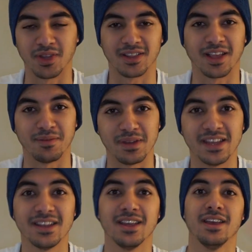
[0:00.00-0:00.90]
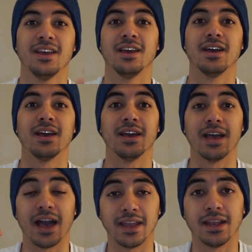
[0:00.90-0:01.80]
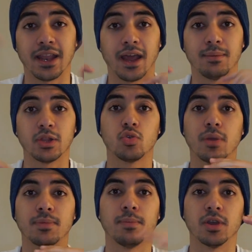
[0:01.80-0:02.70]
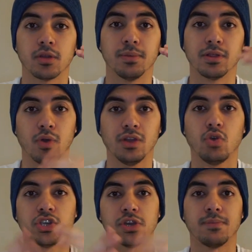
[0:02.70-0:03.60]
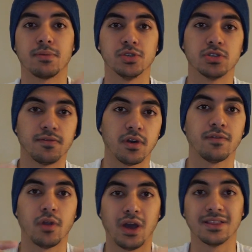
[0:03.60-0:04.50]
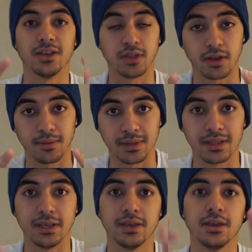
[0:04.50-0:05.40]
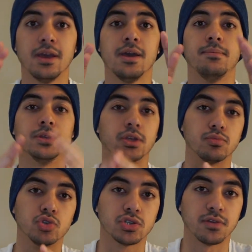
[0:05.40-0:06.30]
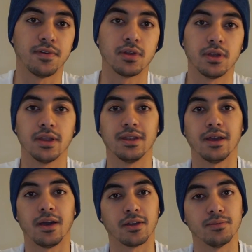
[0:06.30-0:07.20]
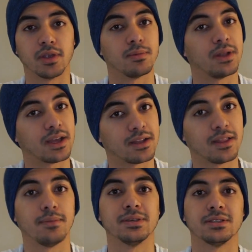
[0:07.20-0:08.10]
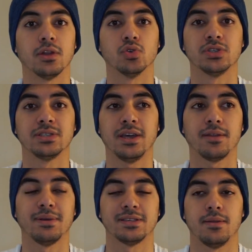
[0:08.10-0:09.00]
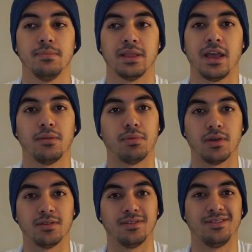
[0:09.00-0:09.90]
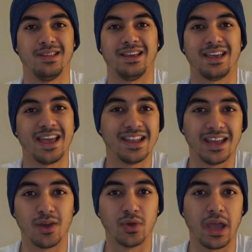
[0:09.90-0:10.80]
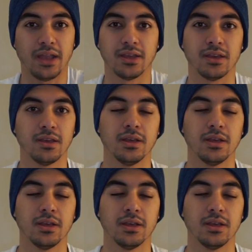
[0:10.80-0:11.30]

بيضات كاملين انا اللي انا عملته جبت بياض البيض لوحده عشان ما ارميش صفار فلو حد يقدر يعمل دي ما ترموش صفار لان حرام نرمي الاكل ده بس لو السعر مثلا بتاع البياض غالي قوي يعني